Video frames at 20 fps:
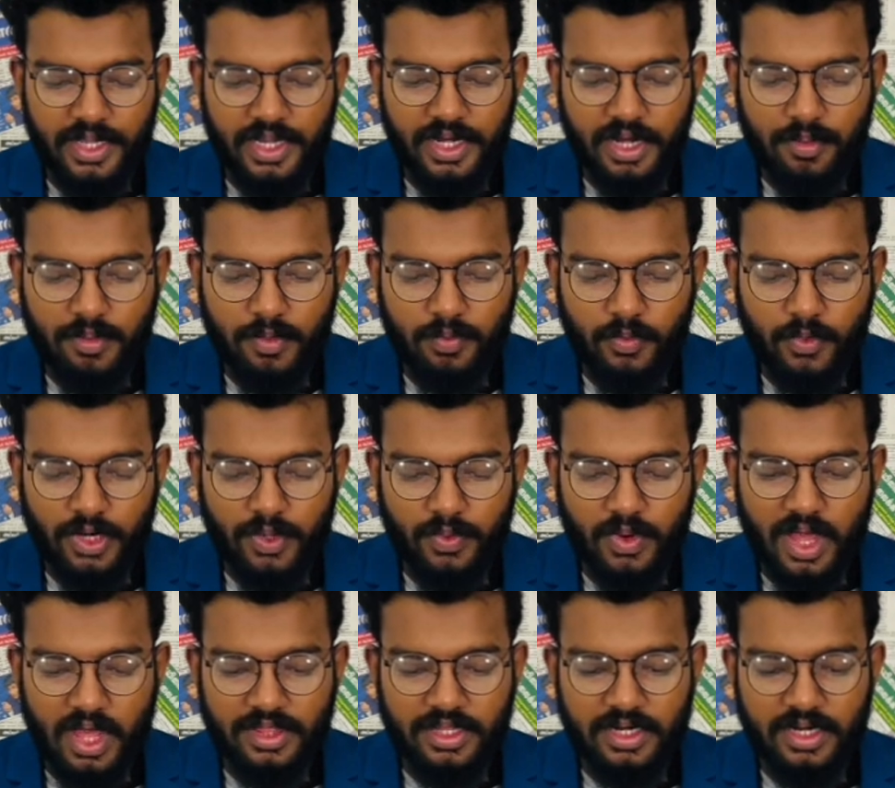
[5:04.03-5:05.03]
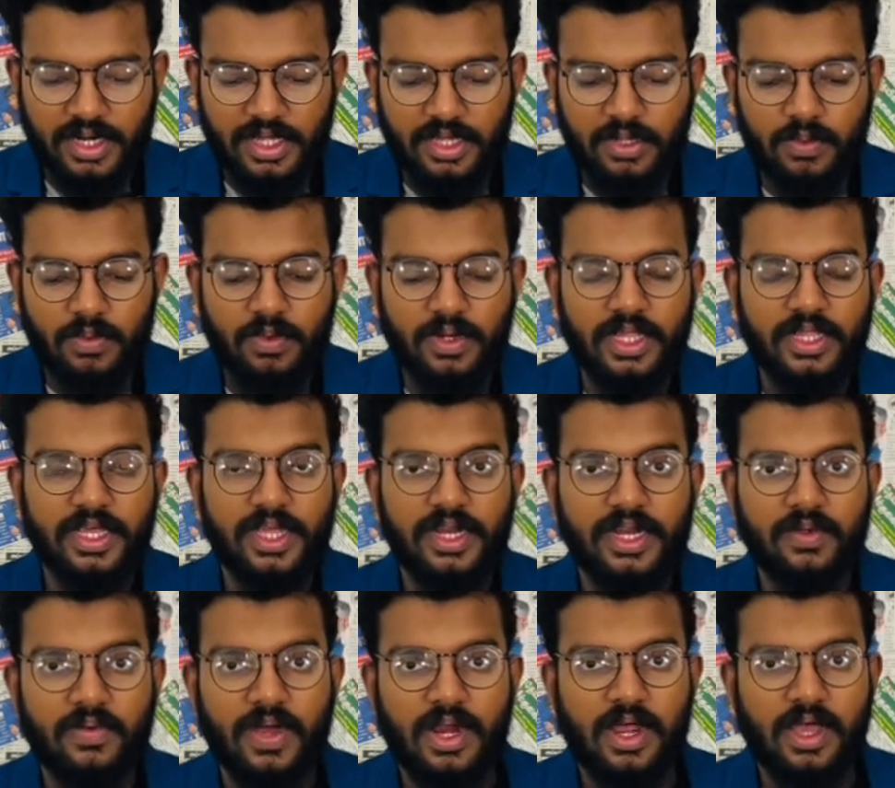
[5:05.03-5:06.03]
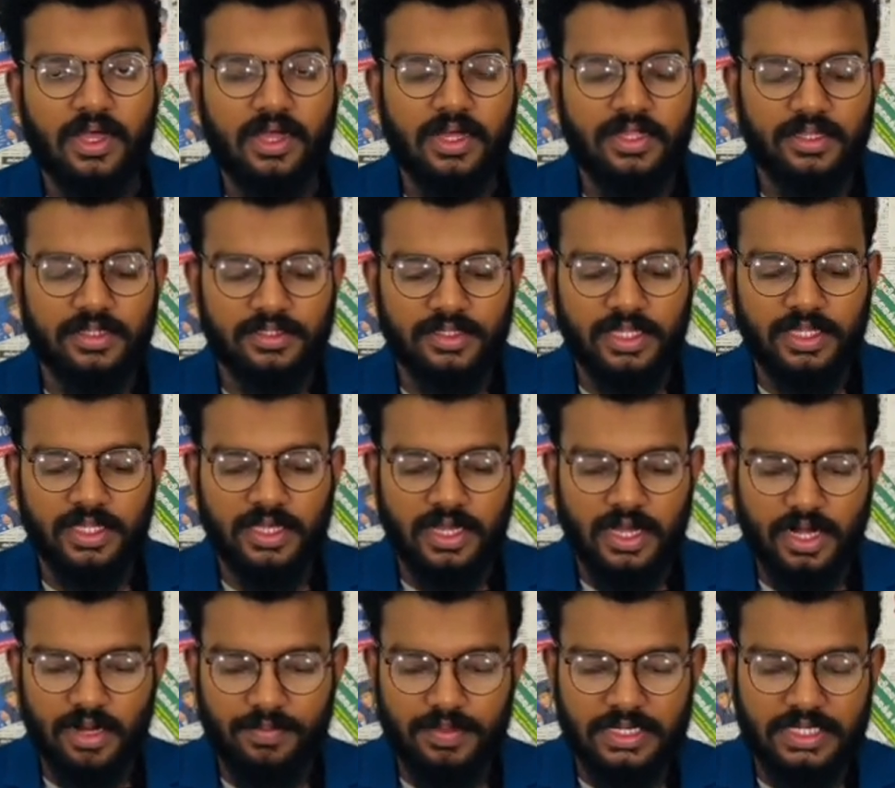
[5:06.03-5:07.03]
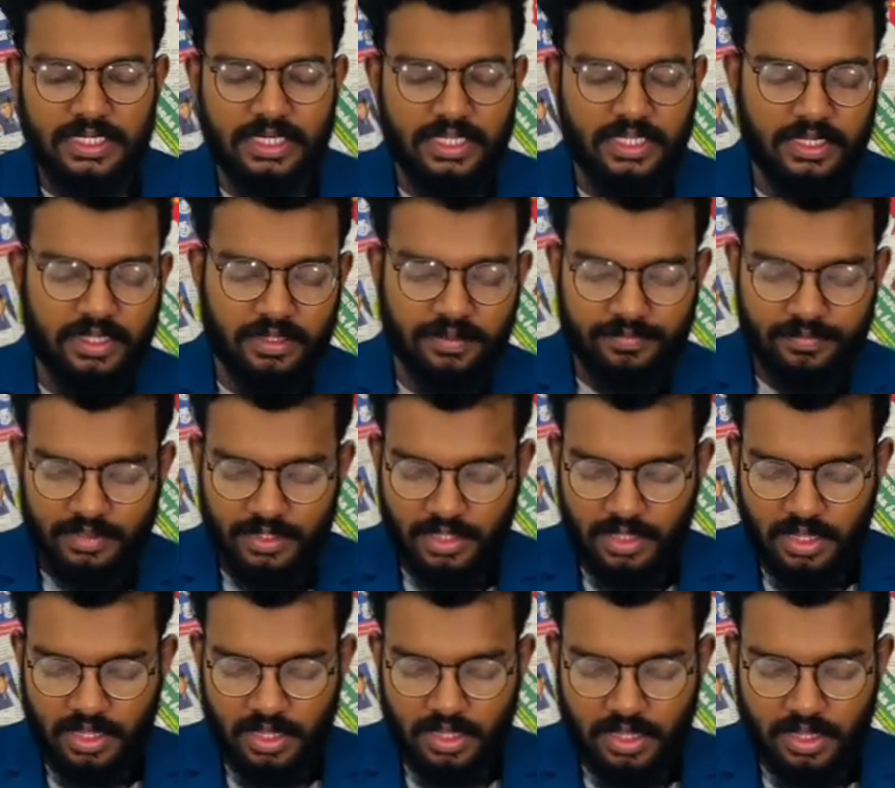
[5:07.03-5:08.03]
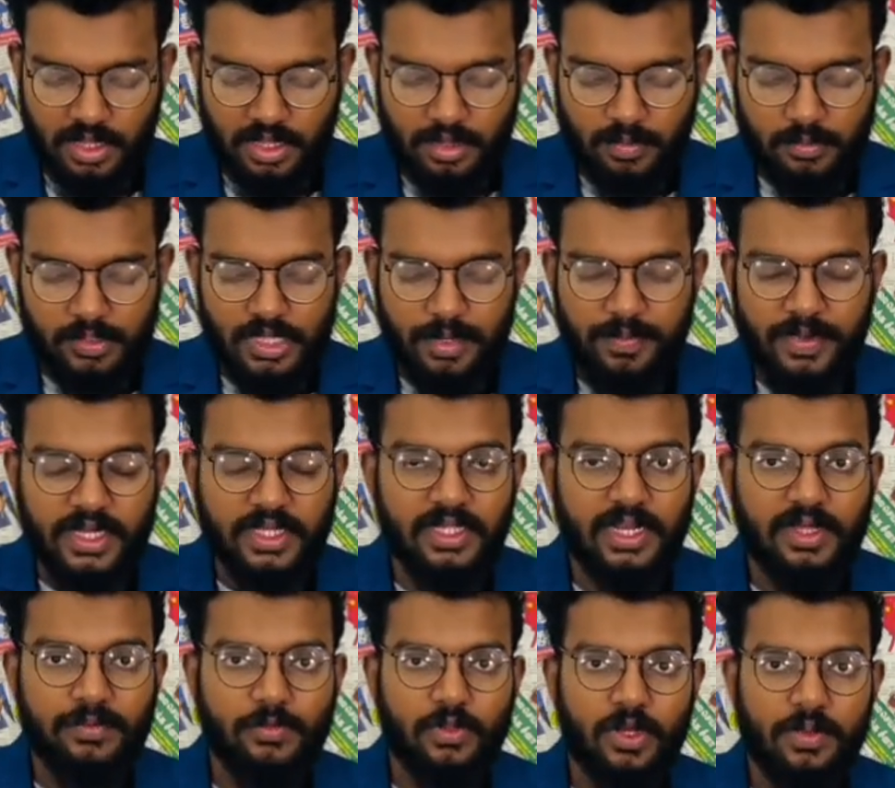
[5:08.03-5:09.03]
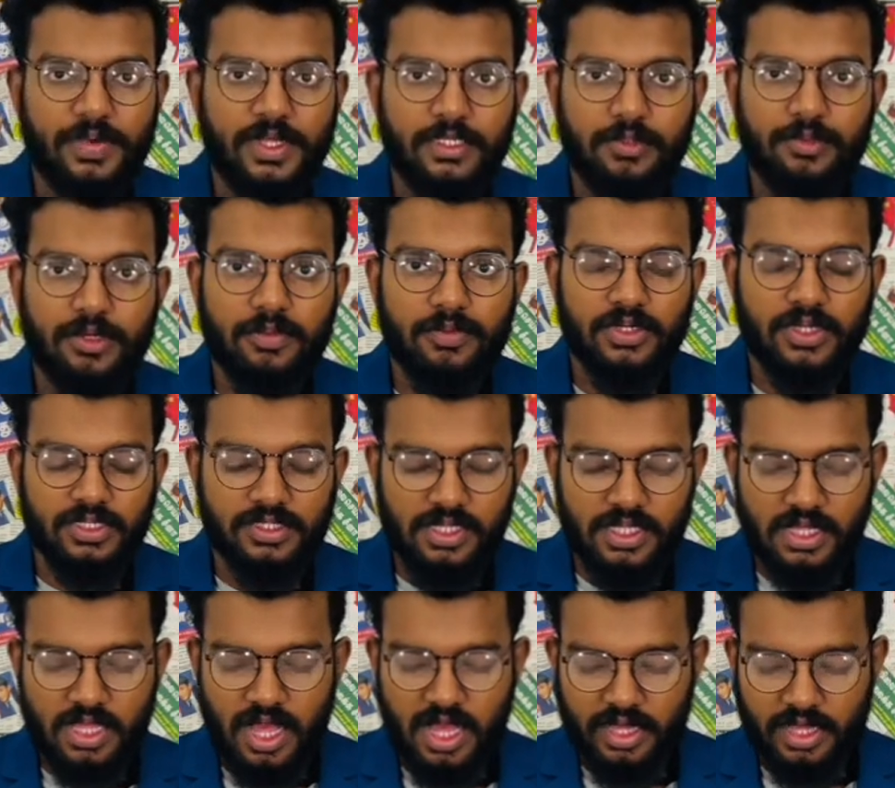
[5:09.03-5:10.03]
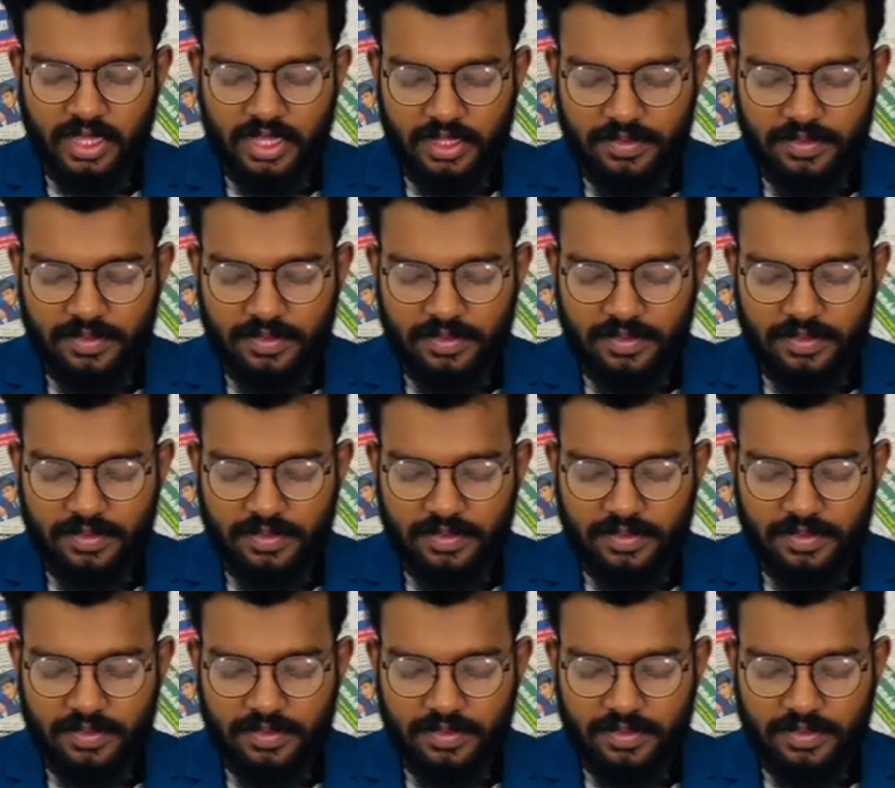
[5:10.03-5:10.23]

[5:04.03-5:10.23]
இன்னமும் முடிவுறாத நிலையில் உள்ளது என்றவாறாக அந்த செய்தி காணப்படுகிறது முதற் பக்கத்தில் அமைந்துள்ள மற்றொரு முக்கிய செய்தியாக